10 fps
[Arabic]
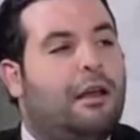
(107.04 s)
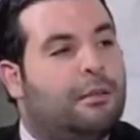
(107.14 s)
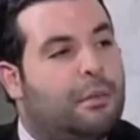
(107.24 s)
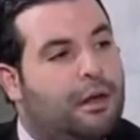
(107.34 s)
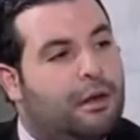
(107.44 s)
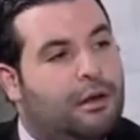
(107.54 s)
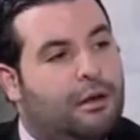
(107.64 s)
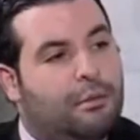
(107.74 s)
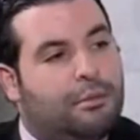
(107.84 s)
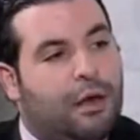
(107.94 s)
الخدمه
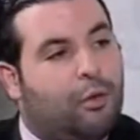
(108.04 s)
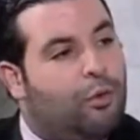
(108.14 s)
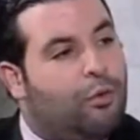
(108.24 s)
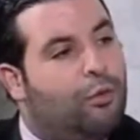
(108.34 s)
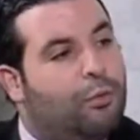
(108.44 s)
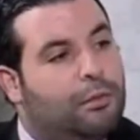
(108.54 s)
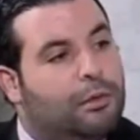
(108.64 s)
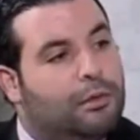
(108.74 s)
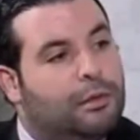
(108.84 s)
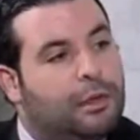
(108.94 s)
نتاع كل يوم
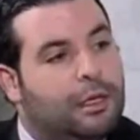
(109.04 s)
هذاك